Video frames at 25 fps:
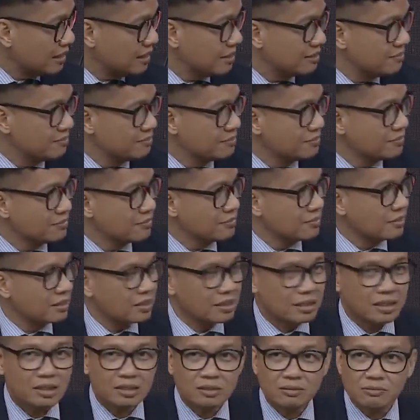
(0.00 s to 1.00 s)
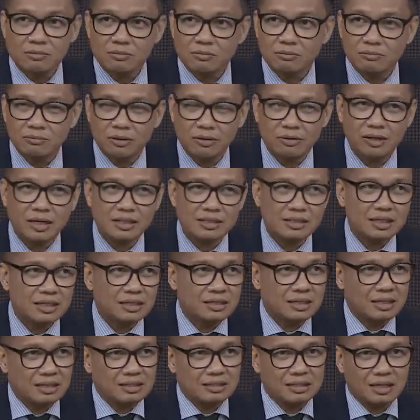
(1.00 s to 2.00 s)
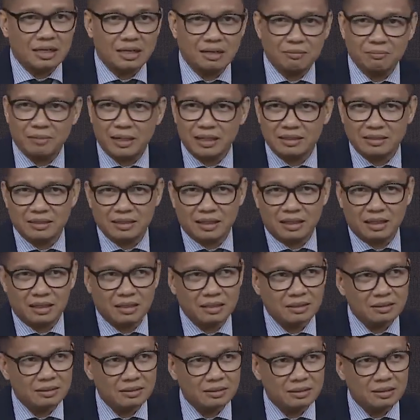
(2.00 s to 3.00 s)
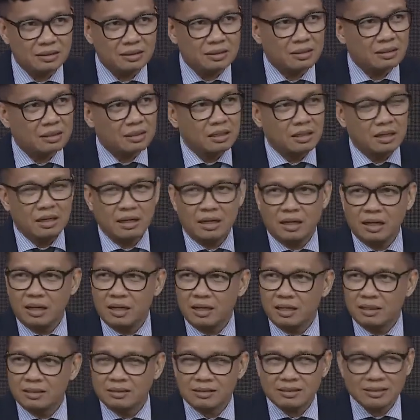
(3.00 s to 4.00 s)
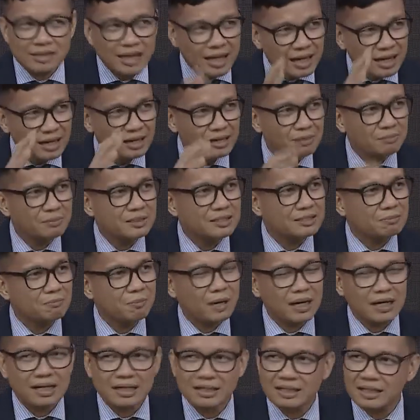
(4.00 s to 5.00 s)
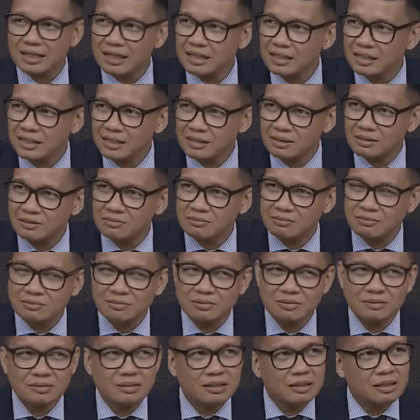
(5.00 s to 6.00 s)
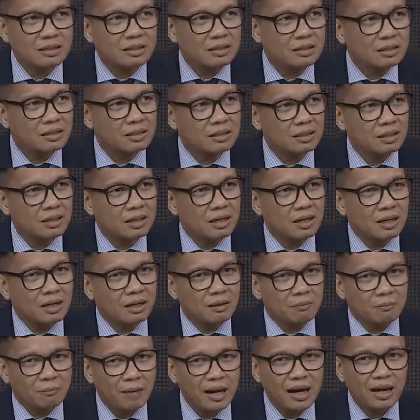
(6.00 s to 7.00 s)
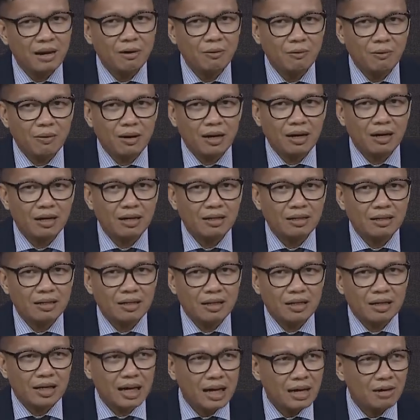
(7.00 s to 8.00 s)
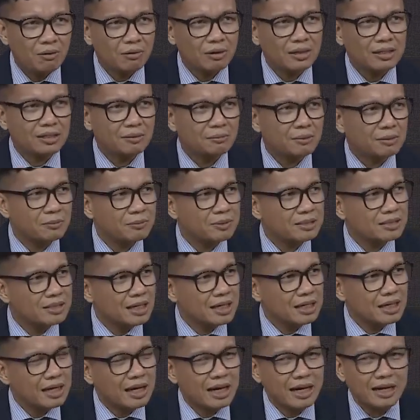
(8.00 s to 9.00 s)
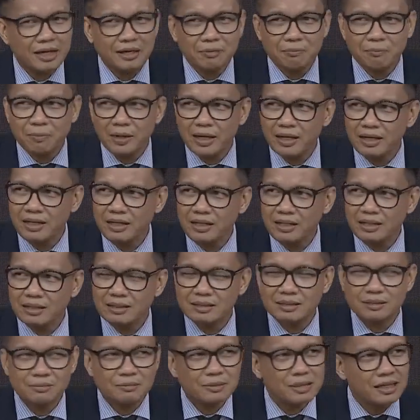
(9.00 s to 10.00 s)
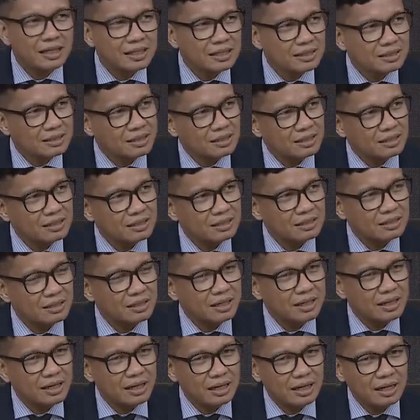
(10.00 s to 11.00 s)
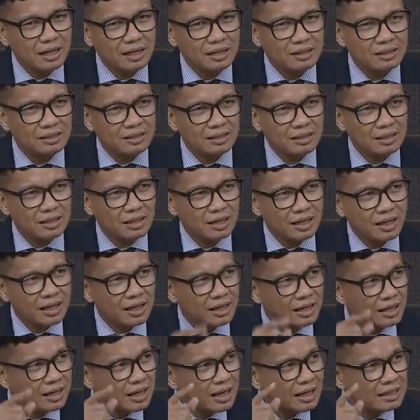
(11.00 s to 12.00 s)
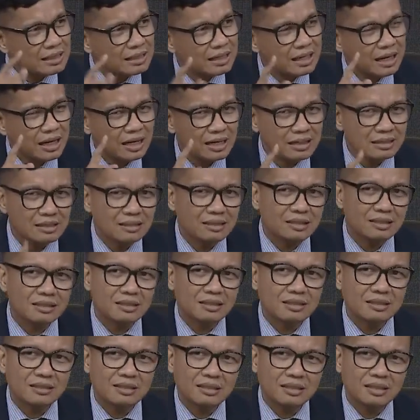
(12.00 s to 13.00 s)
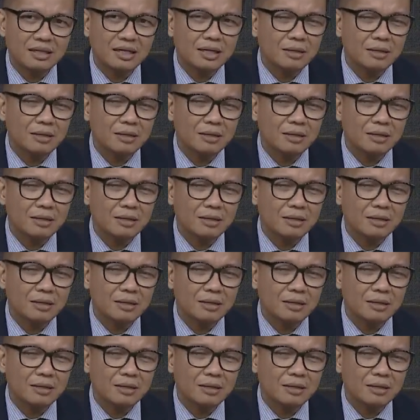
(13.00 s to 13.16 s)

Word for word: kan? gitu. dan saya tidak salah baca. Saya lebih sepakat dengan itu. Bahwa kalau kita berbicara HIP ini sebenarnya adalah ini hati-hati.